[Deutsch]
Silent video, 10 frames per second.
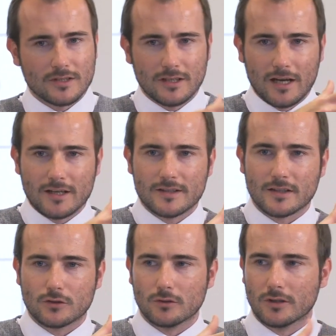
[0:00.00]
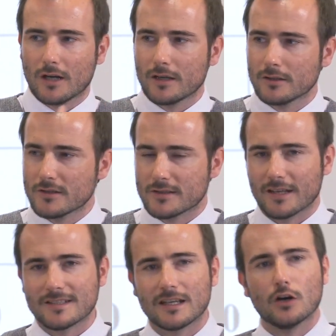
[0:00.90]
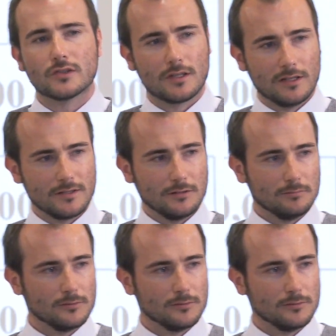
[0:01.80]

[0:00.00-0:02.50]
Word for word: in den anderen Sektor gegangen ist. Es hat sich ausgeglichen.